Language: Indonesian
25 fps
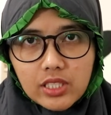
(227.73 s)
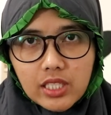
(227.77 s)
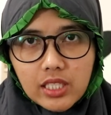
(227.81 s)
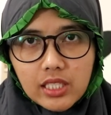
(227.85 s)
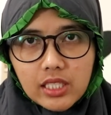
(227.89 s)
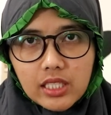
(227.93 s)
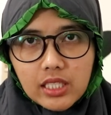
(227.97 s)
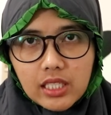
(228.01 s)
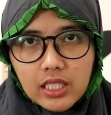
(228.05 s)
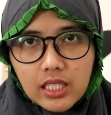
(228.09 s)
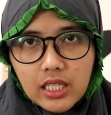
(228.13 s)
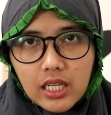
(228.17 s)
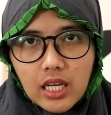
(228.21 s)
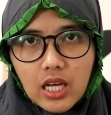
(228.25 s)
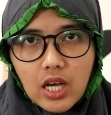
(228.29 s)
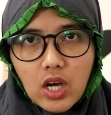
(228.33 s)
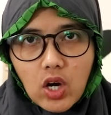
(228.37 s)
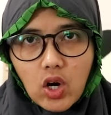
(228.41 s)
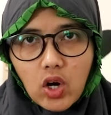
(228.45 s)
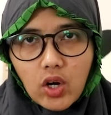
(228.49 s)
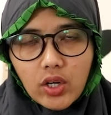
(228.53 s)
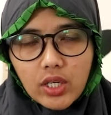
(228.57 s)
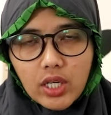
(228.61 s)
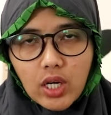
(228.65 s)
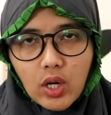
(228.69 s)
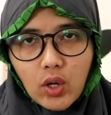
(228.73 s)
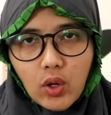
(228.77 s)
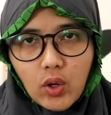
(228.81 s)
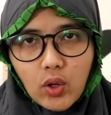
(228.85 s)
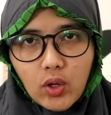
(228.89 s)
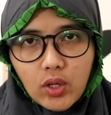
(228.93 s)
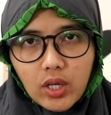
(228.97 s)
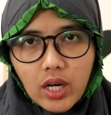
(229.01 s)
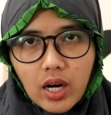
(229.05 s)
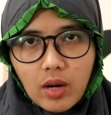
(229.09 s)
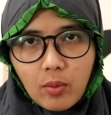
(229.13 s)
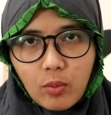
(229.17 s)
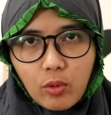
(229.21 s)
Jadi,
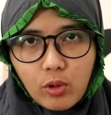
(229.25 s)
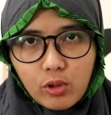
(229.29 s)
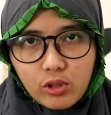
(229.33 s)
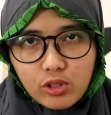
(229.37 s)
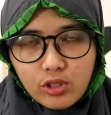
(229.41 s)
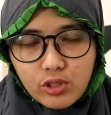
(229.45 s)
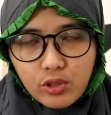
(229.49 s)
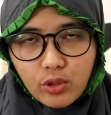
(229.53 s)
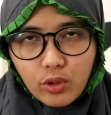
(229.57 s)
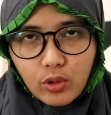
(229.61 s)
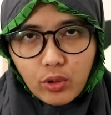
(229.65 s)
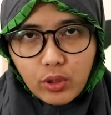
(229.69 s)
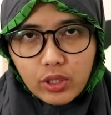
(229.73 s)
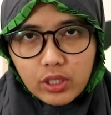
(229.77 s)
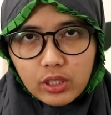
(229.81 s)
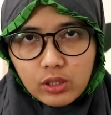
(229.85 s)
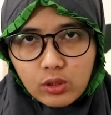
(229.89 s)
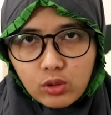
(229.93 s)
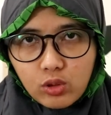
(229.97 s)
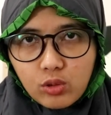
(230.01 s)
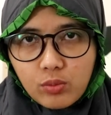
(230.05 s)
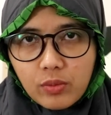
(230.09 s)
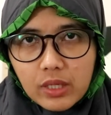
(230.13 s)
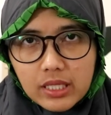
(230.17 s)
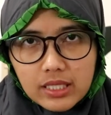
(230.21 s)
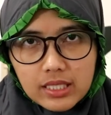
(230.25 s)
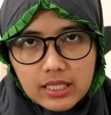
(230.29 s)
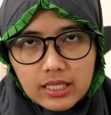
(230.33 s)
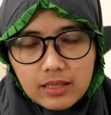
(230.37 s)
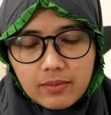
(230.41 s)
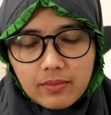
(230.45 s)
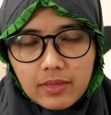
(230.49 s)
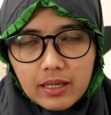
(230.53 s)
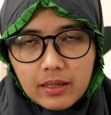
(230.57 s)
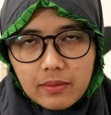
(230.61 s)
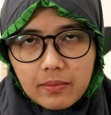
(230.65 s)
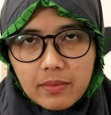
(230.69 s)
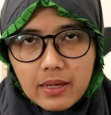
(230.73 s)
orang-orang Moskow itu
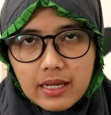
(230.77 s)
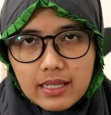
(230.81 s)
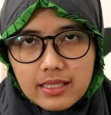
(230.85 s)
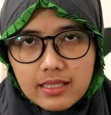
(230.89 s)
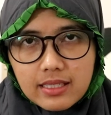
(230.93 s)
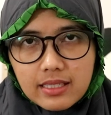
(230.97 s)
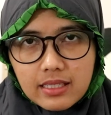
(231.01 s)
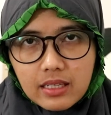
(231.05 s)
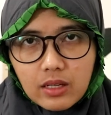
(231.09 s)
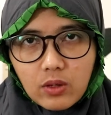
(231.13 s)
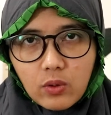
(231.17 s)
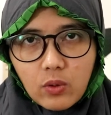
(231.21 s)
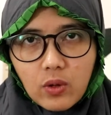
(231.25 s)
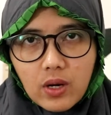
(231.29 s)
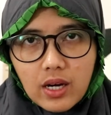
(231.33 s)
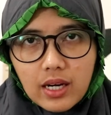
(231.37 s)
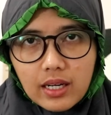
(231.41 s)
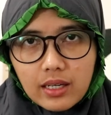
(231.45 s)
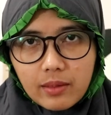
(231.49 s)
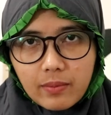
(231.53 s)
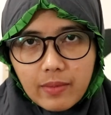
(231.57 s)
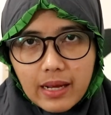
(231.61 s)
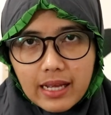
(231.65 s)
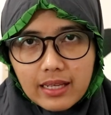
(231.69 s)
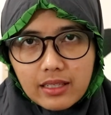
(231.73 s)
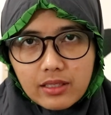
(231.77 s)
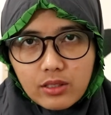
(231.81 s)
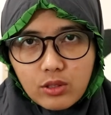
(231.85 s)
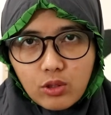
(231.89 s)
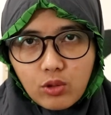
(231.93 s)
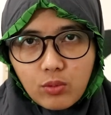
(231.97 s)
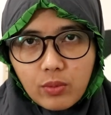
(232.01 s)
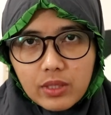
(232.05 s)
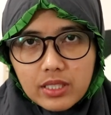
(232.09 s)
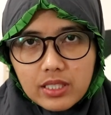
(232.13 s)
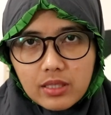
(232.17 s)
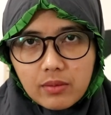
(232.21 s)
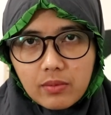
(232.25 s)
masih bebas keluar
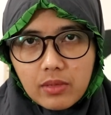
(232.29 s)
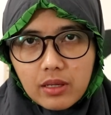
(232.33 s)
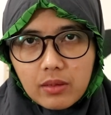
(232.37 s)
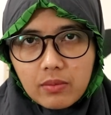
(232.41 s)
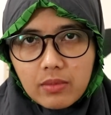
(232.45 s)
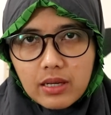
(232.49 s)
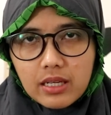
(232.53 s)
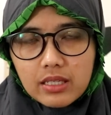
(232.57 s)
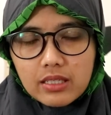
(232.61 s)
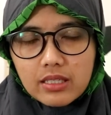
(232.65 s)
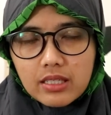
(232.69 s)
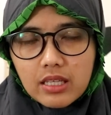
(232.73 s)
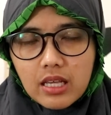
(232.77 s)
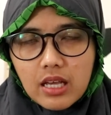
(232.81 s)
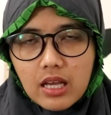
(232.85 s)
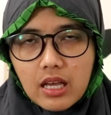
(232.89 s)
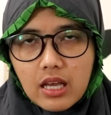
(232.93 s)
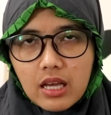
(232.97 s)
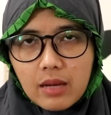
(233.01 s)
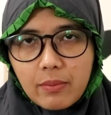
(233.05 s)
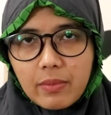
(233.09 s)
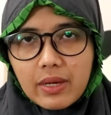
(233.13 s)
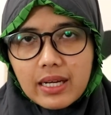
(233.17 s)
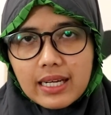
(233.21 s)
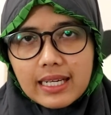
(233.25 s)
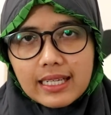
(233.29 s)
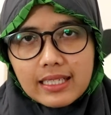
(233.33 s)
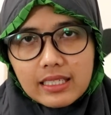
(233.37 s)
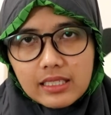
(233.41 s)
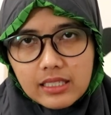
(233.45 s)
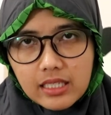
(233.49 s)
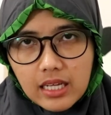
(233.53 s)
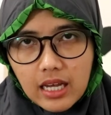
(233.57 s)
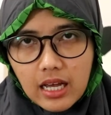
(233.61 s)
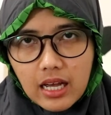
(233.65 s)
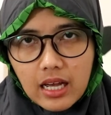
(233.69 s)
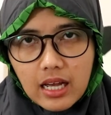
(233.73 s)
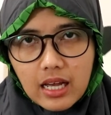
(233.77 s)
masuk, masih bebas
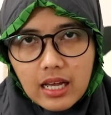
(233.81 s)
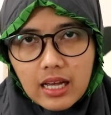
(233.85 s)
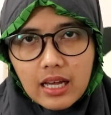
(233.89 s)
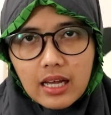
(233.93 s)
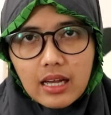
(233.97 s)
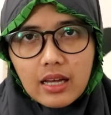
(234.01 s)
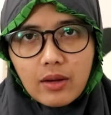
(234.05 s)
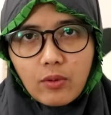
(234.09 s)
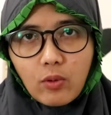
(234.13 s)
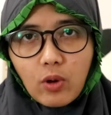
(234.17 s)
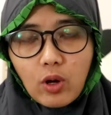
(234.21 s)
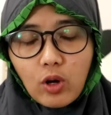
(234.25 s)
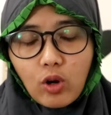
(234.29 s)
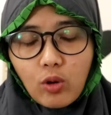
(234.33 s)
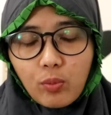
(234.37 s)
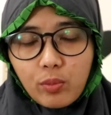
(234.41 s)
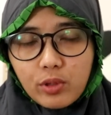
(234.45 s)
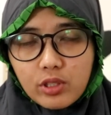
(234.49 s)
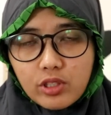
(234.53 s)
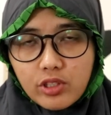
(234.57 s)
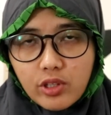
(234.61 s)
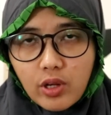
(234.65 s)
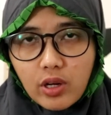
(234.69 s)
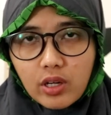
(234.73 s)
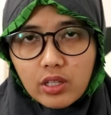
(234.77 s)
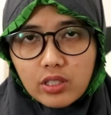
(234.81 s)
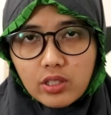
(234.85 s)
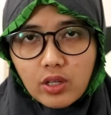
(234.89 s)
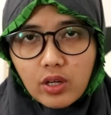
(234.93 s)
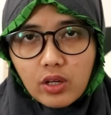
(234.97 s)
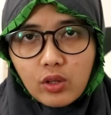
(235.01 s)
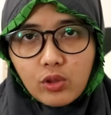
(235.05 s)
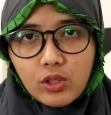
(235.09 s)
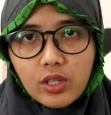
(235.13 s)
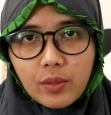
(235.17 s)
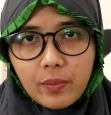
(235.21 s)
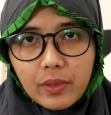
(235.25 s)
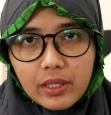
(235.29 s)
bekerja walaupun
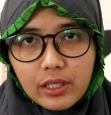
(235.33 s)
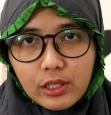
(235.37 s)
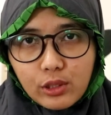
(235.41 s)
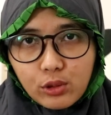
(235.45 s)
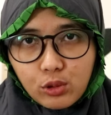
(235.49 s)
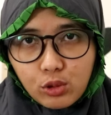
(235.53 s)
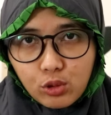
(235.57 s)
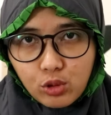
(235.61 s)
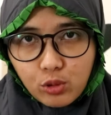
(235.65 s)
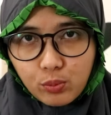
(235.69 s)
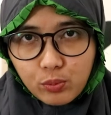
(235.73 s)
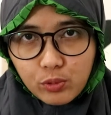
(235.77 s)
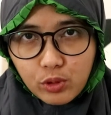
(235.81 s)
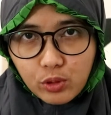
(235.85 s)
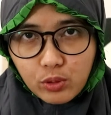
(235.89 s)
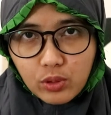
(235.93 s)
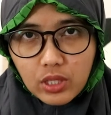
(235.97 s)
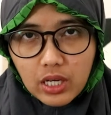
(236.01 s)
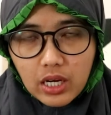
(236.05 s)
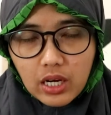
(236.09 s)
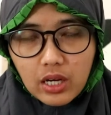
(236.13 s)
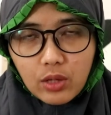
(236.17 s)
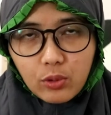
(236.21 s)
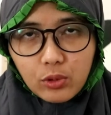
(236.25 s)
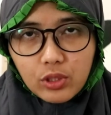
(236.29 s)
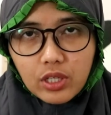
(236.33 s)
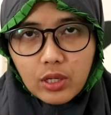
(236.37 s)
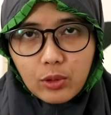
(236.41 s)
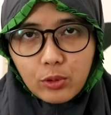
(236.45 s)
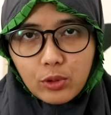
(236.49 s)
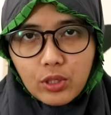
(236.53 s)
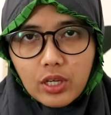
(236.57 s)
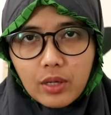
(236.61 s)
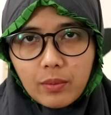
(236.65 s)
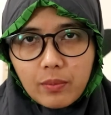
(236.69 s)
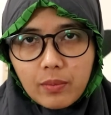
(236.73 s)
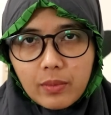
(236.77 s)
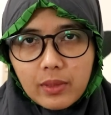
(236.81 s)
sekolah-sekolah udah pada tutup juga,
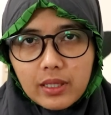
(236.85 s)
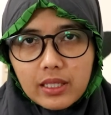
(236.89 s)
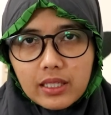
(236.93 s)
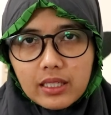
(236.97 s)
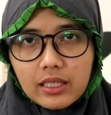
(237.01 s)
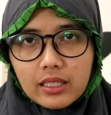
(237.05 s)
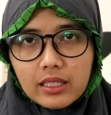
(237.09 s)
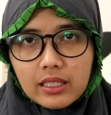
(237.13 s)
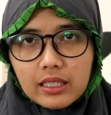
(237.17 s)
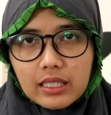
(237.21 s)
udah-udah me,